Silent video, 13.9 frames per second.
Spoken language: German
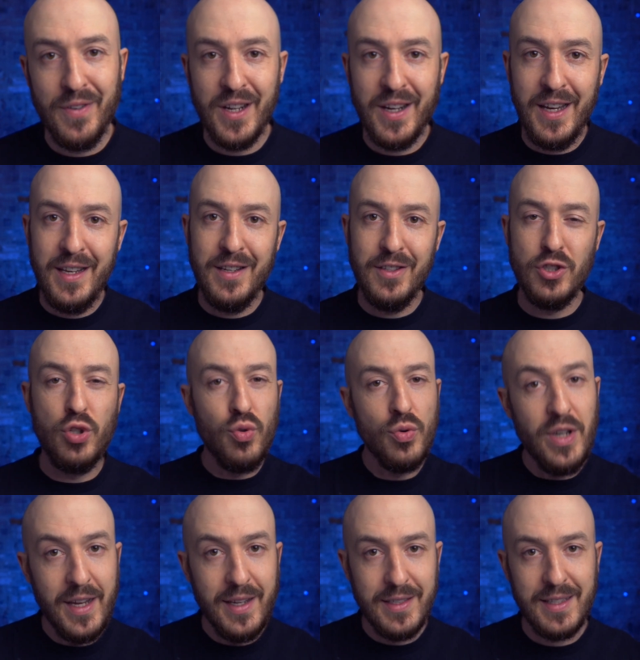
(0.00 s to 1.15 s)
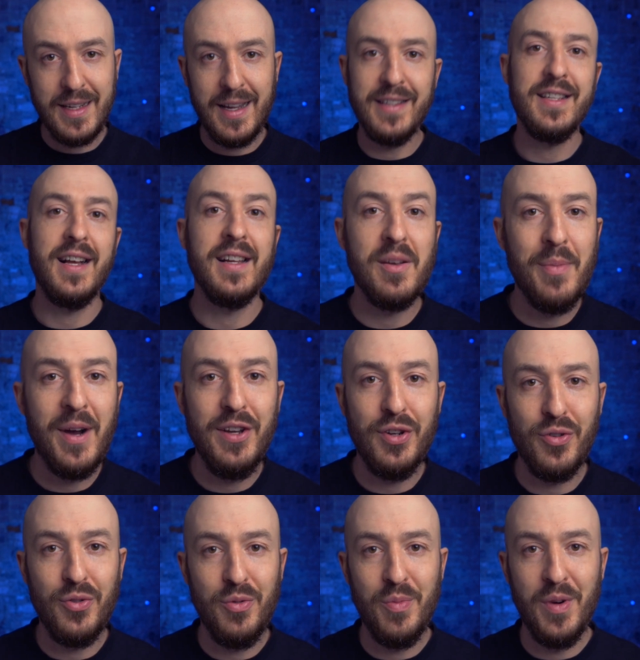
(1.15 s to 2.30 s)
Wir reden zunächst ganz allgemein
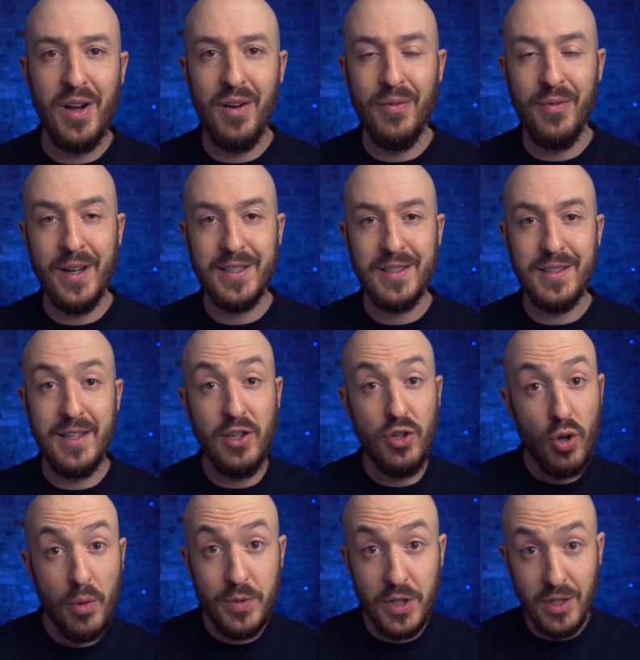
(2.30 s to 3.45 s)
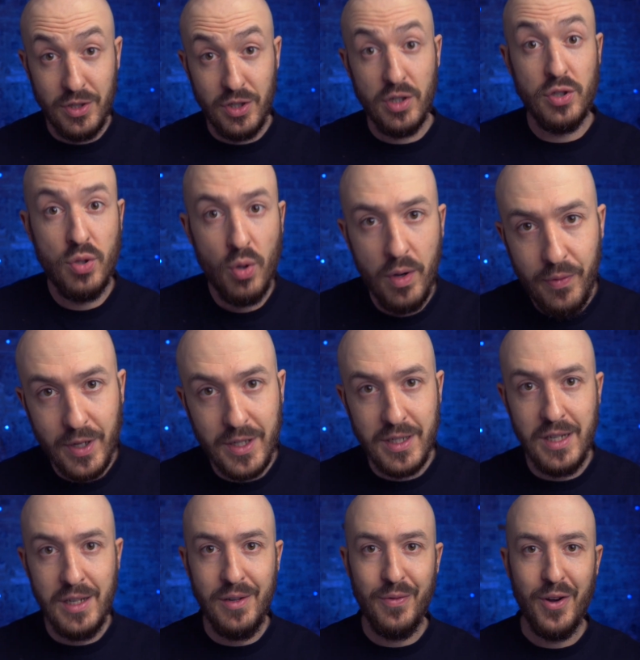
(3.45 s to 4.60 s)
darüber, was den Top Change so
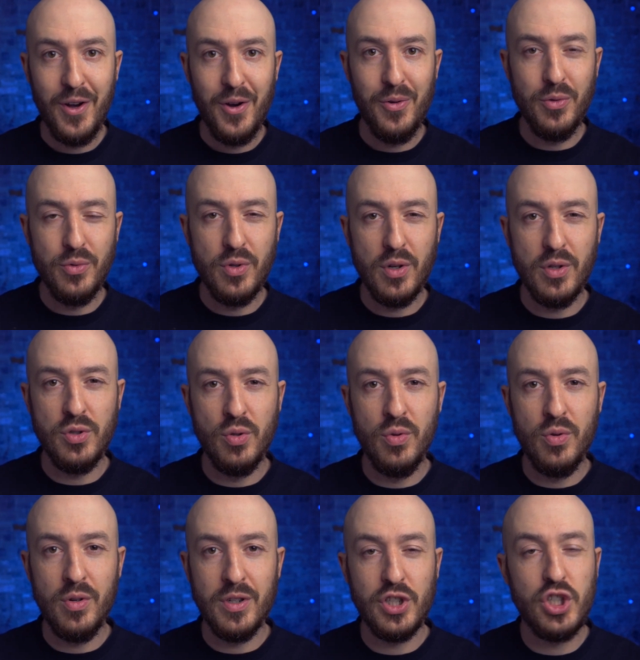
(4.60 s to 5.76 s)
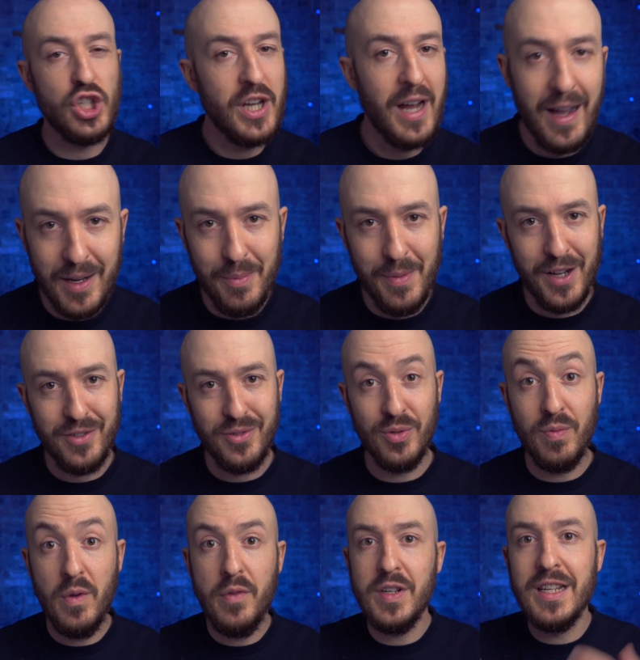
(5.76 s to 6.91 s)
effektiv und so stark macht
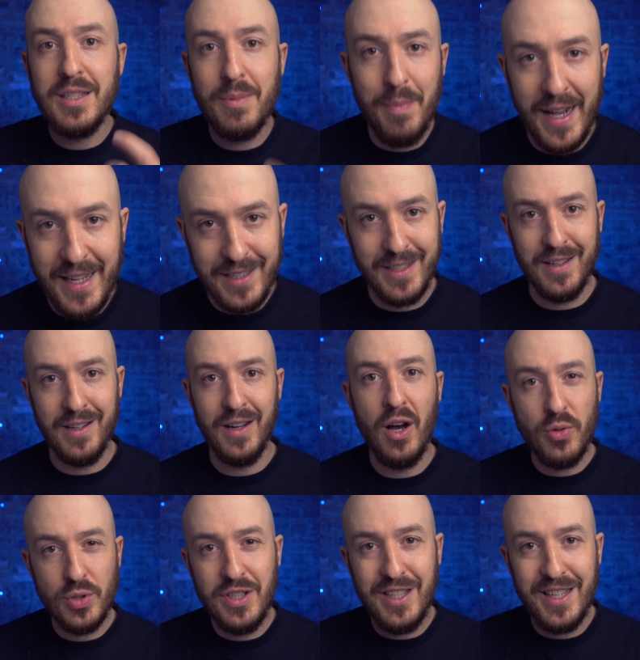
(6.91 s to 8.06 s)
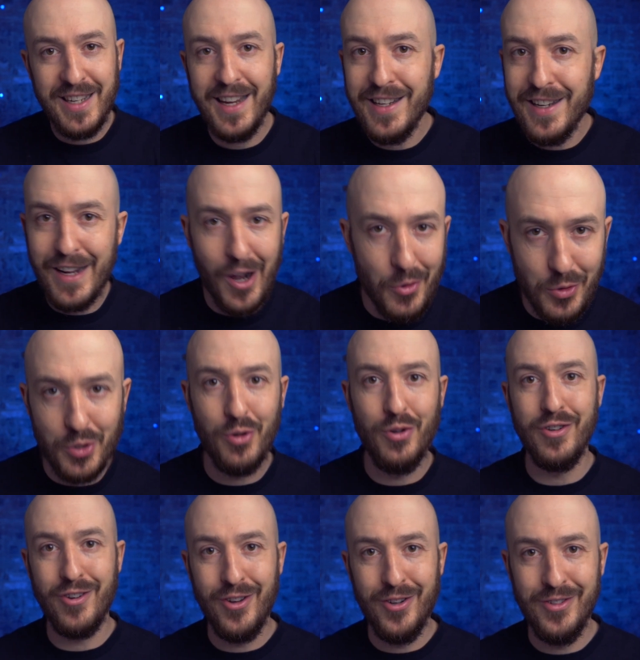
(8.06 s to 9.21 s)
und wie wir das Meister aus dieser Technik
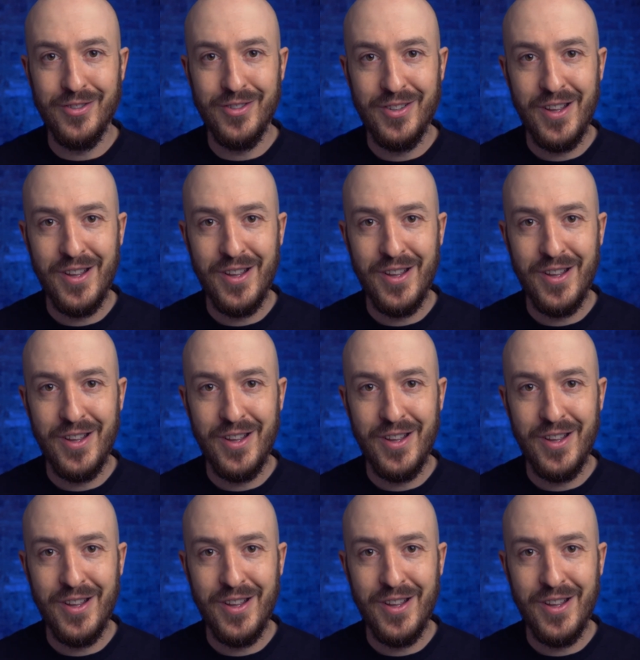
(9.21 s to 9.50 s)
rausholen können.